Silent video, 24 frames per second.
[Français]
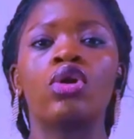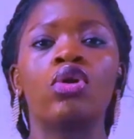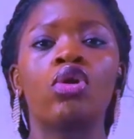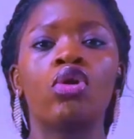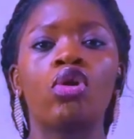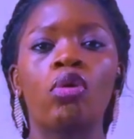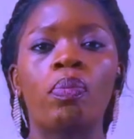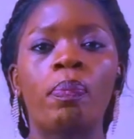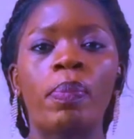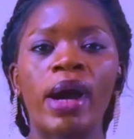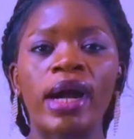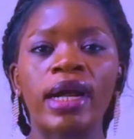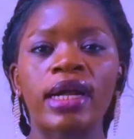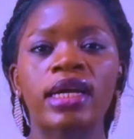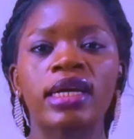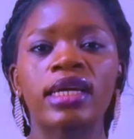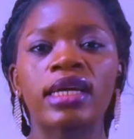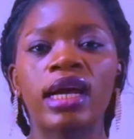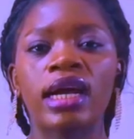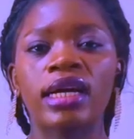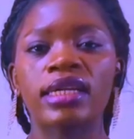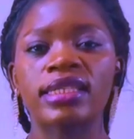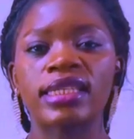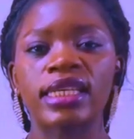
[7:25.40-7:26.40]
le
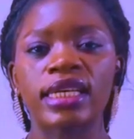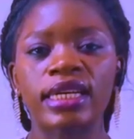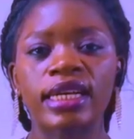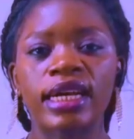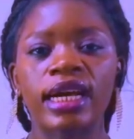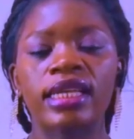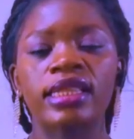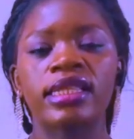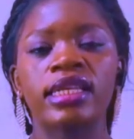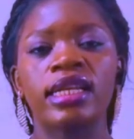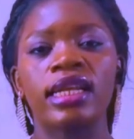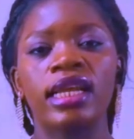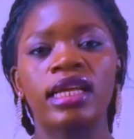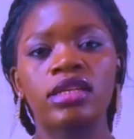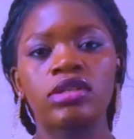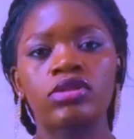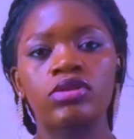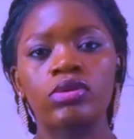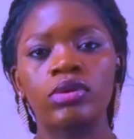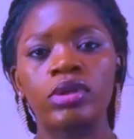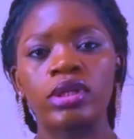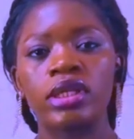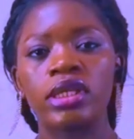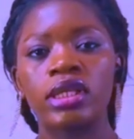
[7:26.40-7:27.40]
pancréas sécrète de
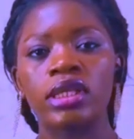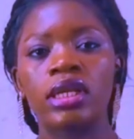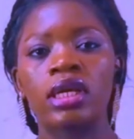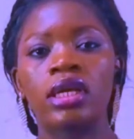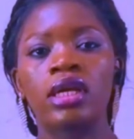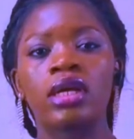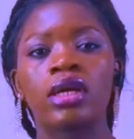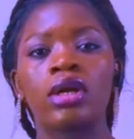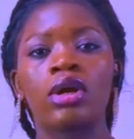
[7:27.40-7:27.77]
l'insuline